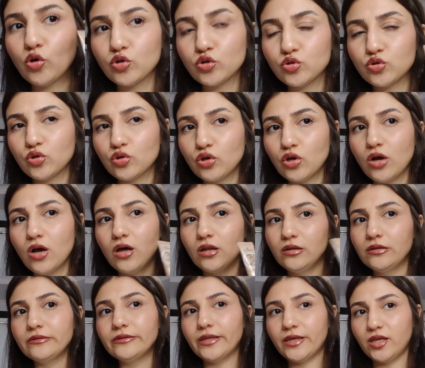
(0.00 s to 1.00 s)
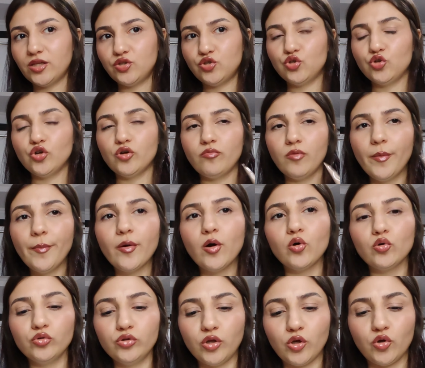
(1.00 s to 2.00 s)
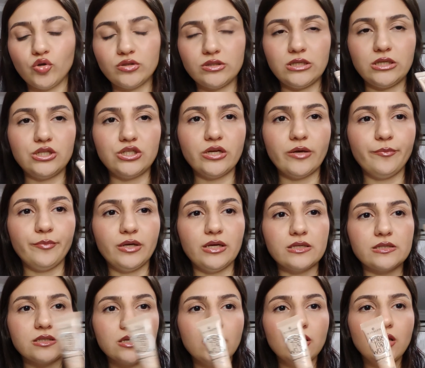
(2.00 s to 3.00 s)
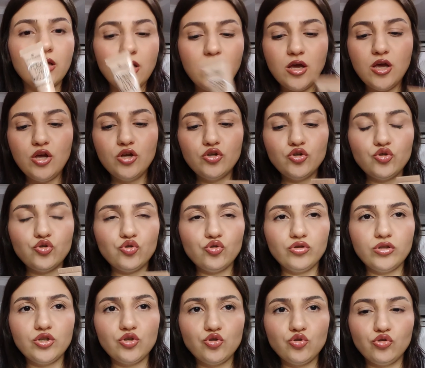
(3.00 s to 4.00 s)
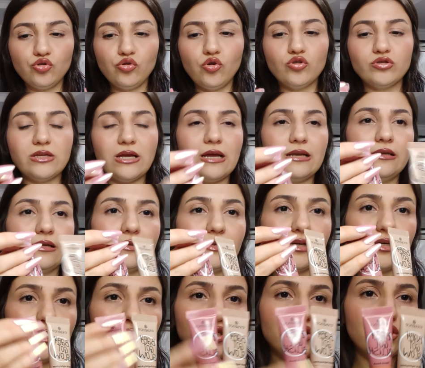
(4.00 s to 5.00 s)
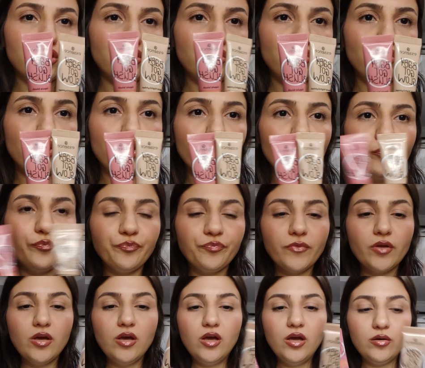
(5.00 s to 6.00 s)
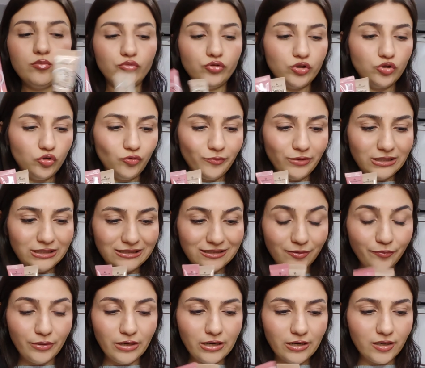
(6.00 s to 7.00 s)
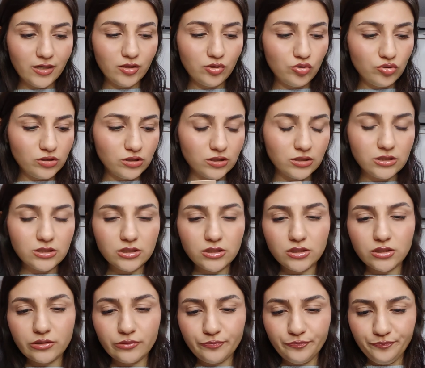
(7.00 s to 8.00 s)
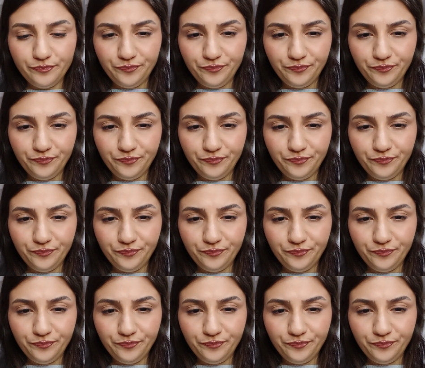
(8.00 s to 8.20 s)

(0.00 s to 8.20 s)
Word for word: toz allıkla geçiyorum ama onu da göstereceğim birazdan. Şunu şunu özellikle karıştırıyorum. Bunların numaralarını merak ediyorsanız